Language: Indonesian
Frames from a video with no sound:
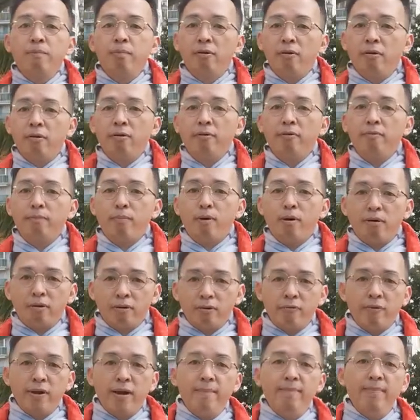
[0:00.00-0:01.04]
Paul,
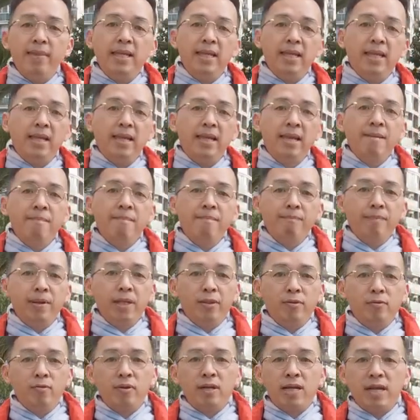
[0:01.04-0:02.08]
Paul Graham di
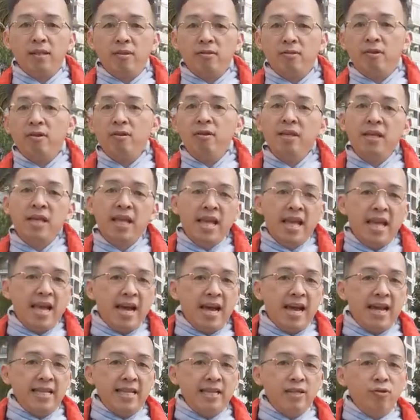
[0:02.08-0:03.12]
pintu kantor,
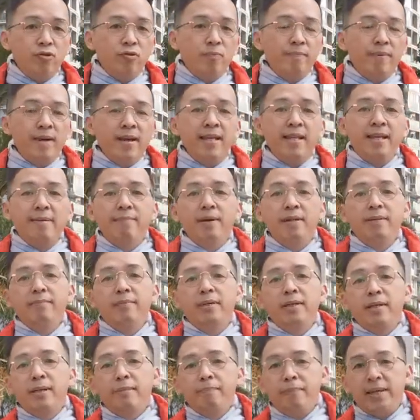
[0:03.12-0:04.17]
hanya supaya dapat
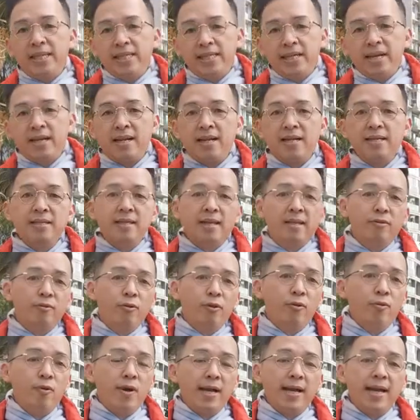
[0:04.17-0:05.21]
berbicara
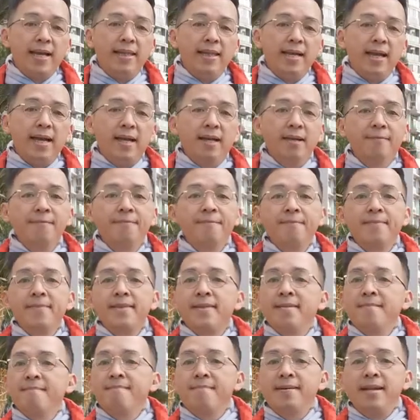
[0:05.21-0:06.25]
satu dua kata.
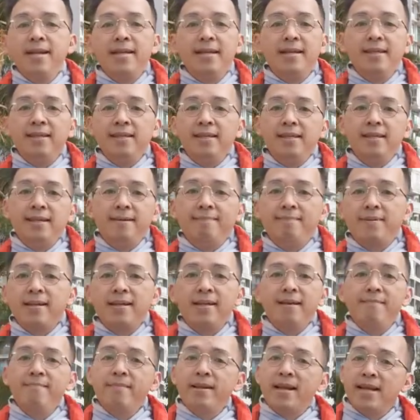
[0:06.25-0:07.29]
Mereka tidak
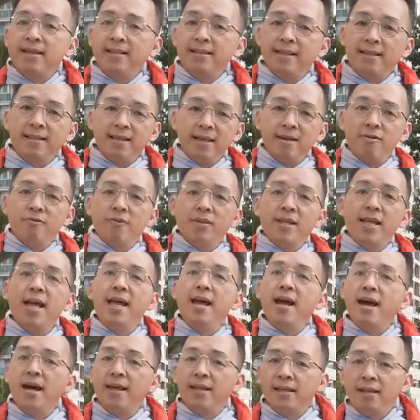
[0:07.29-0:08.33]
pernah merasa takut
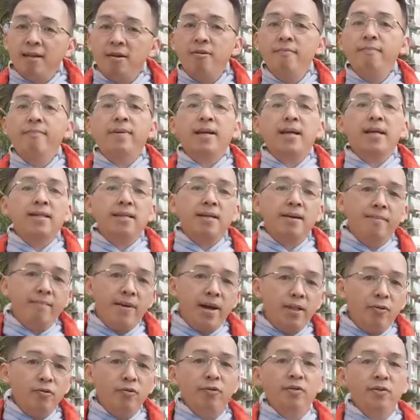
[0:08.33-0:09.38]
atau merasa
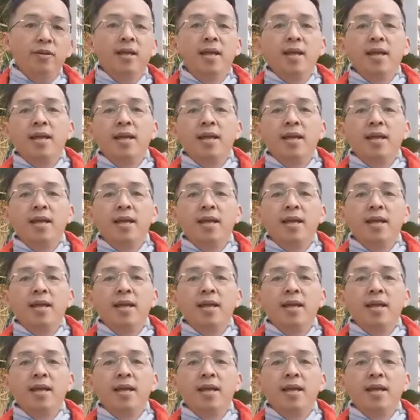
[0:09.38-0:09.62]
malu.